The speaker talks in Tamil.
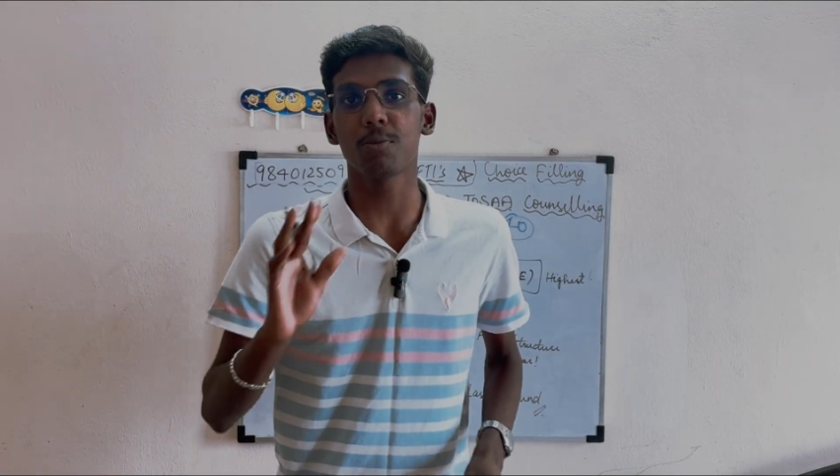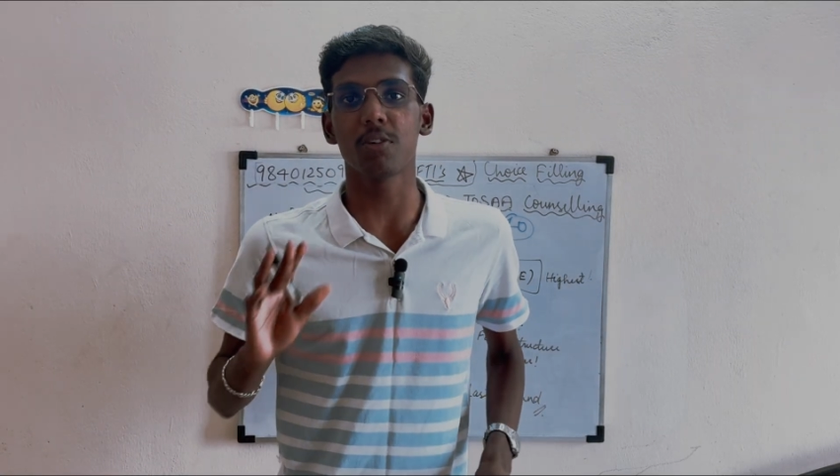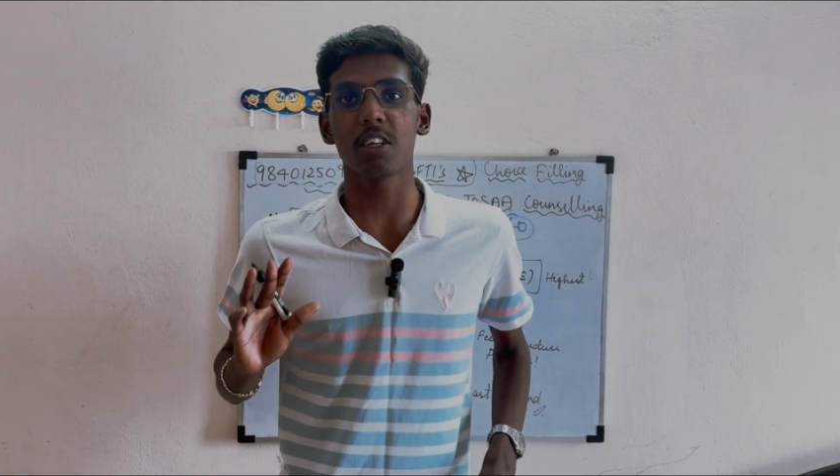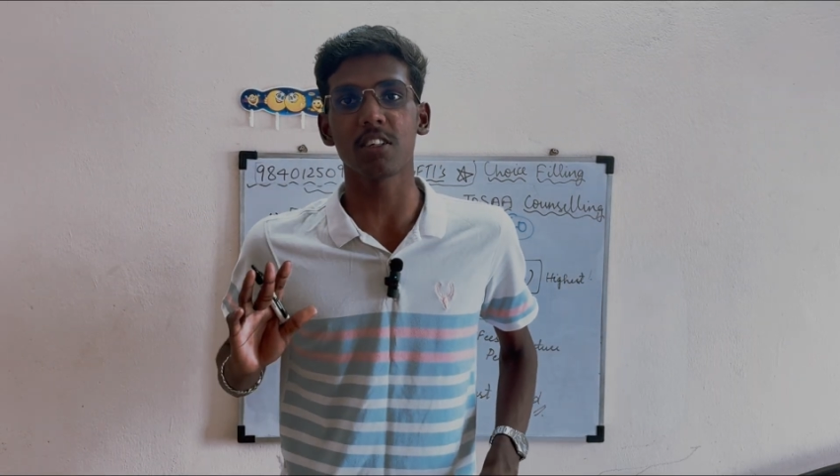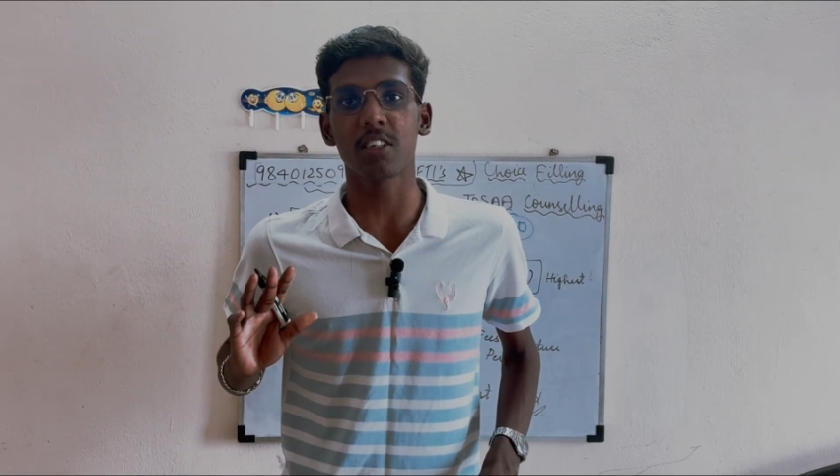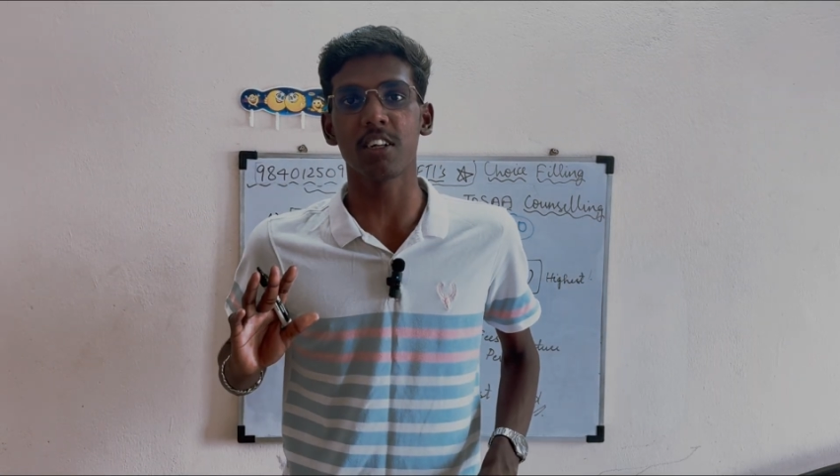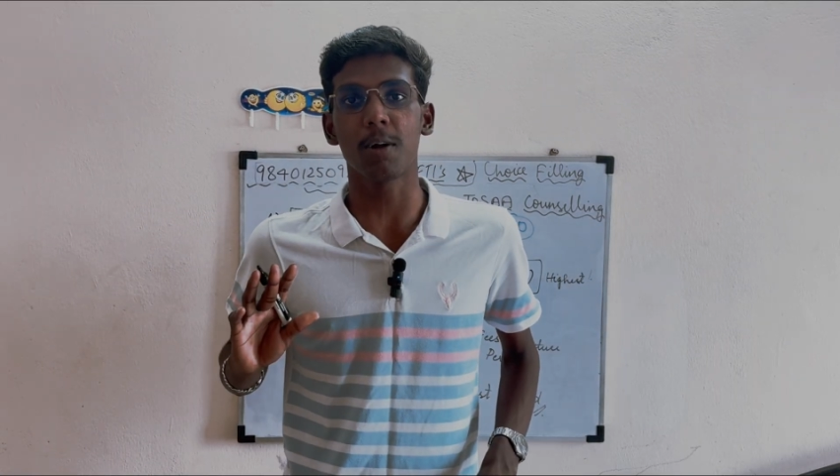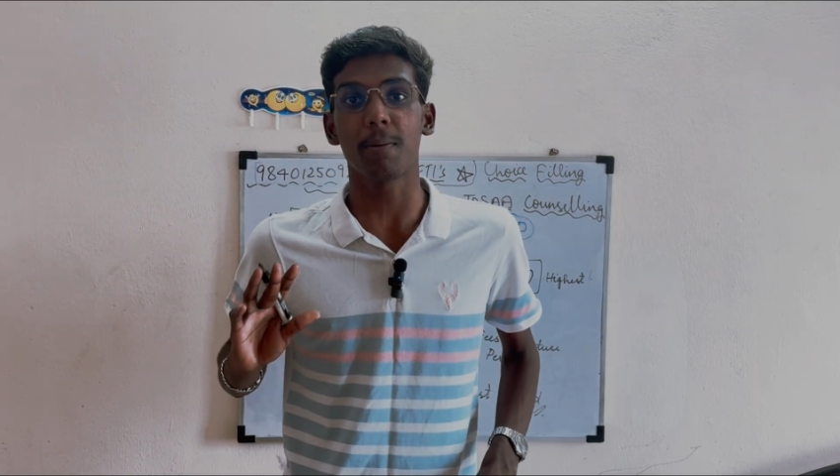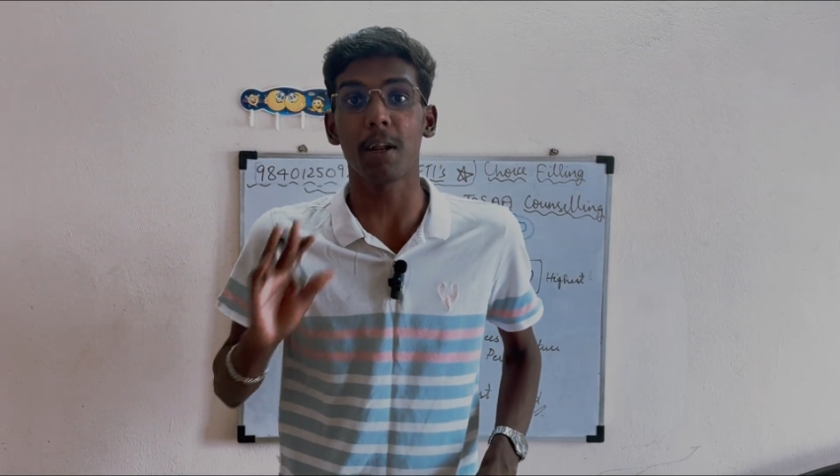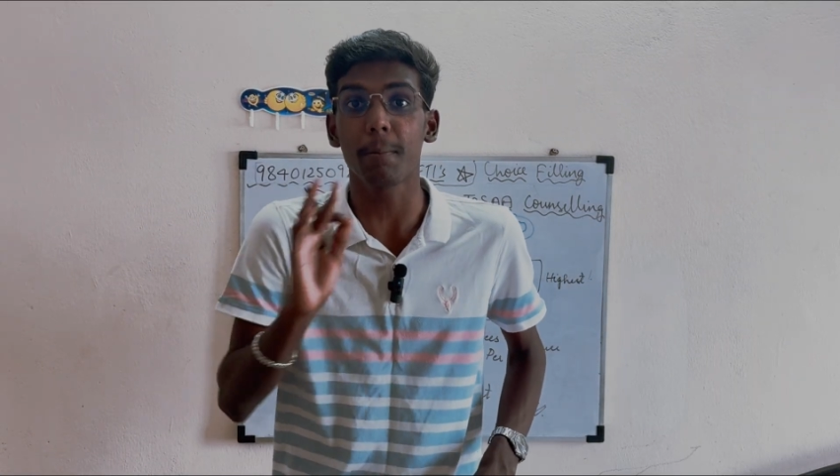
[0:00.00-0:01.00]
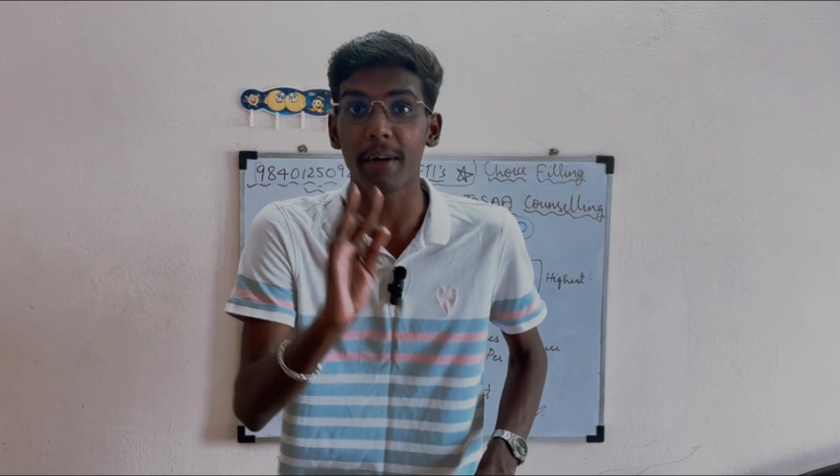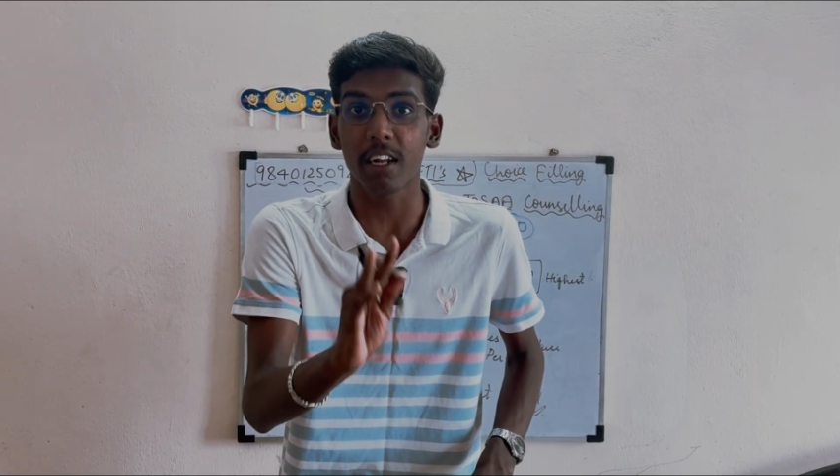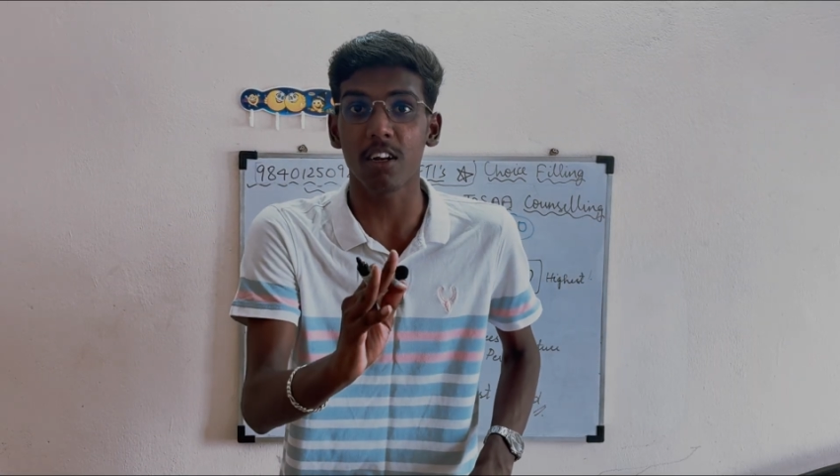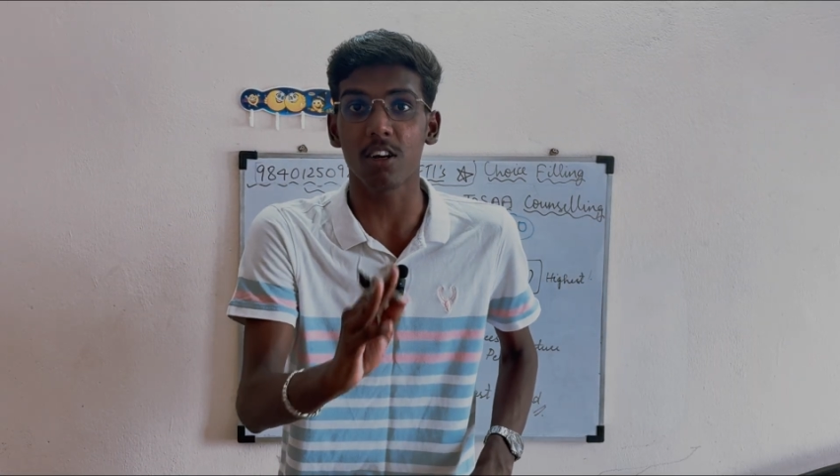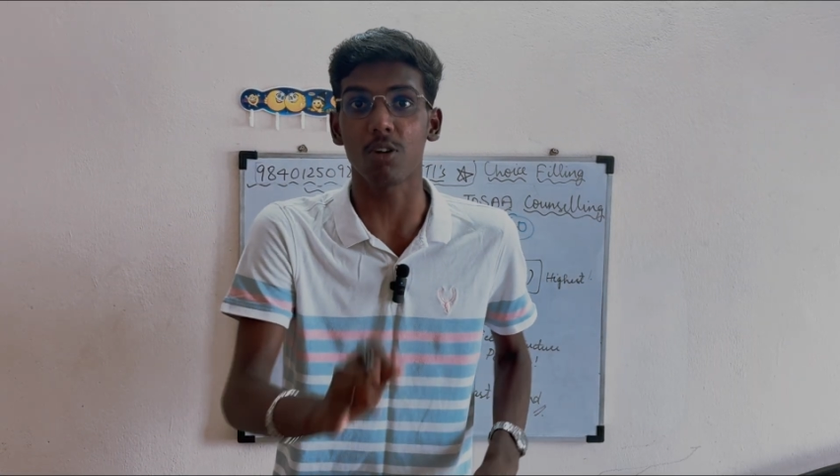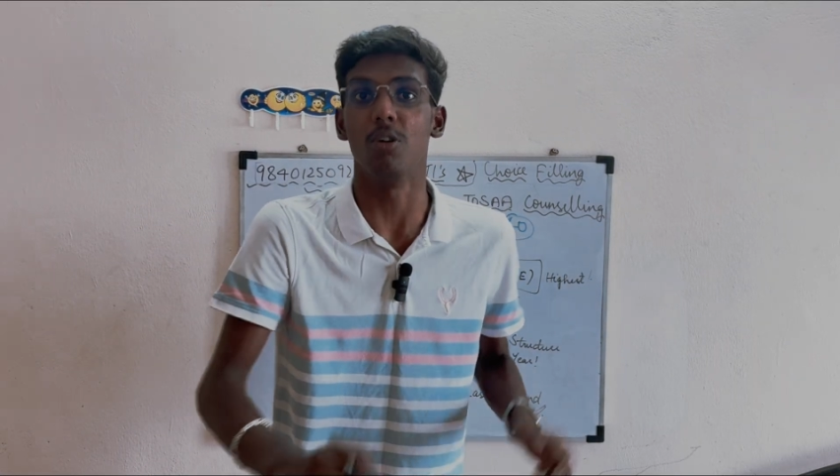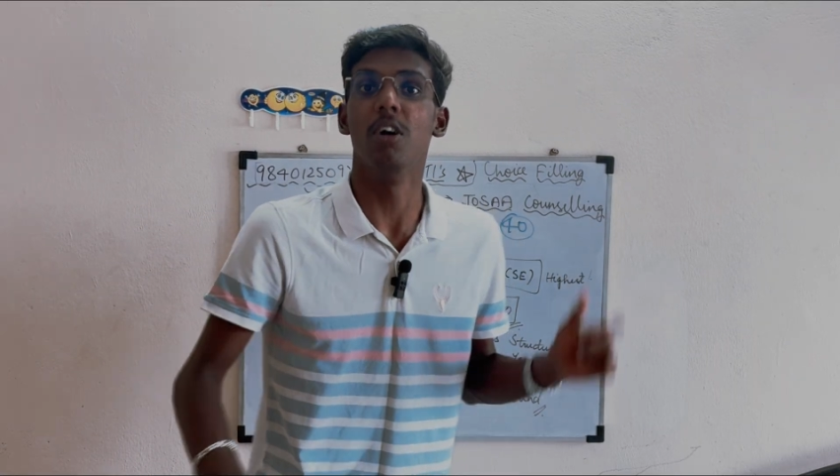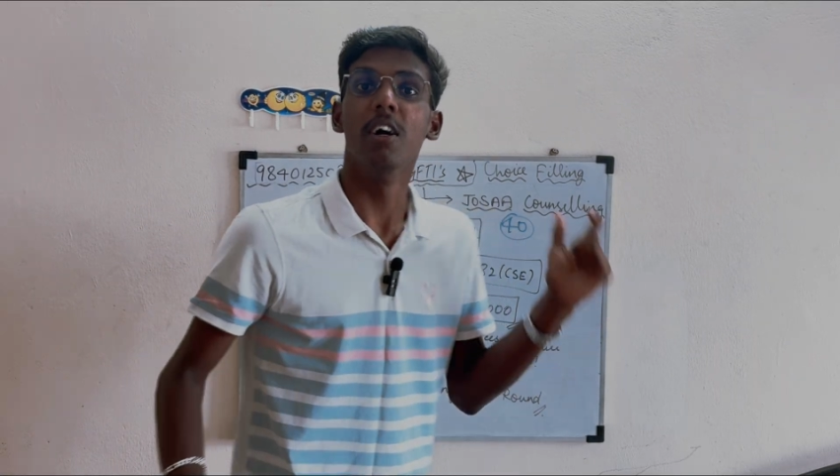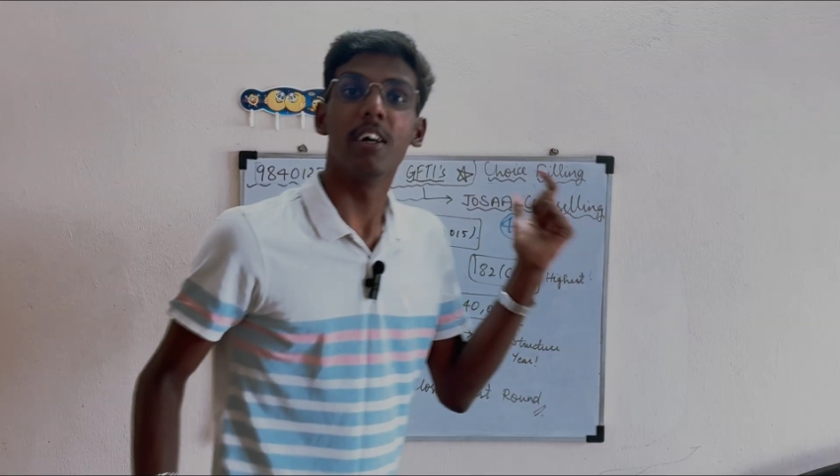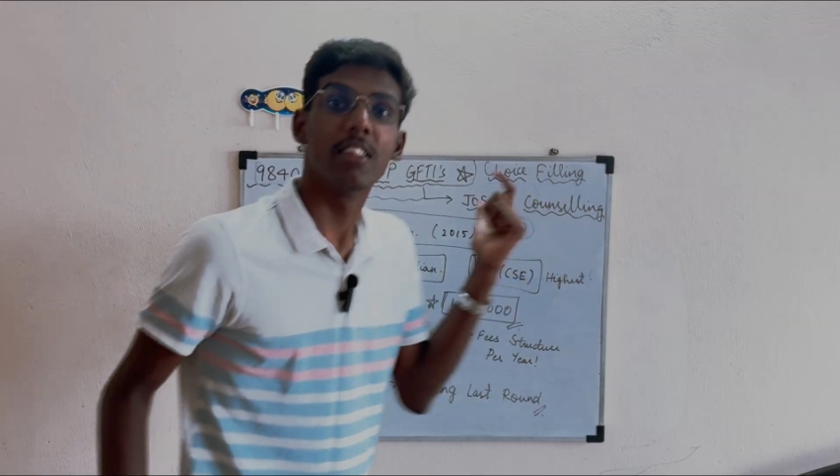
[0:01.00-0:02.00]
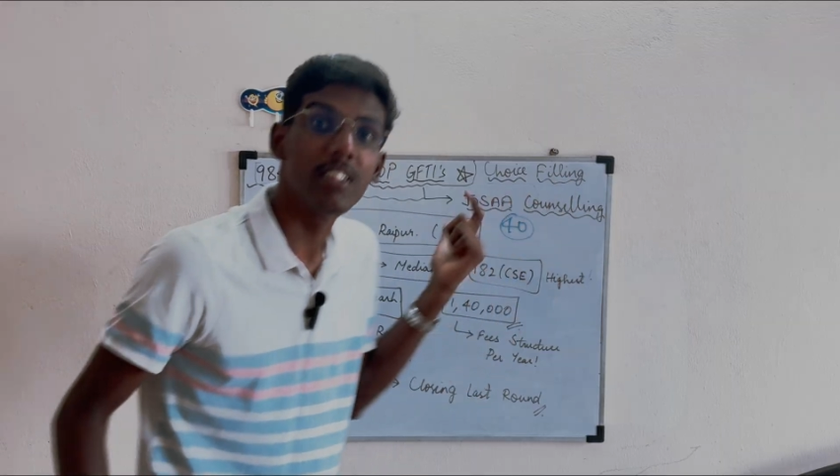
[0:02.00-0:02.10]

மட்டும் தான் சிக்ஸ்டீன் எல்பியில் மீடியனாக இருக்கும் இது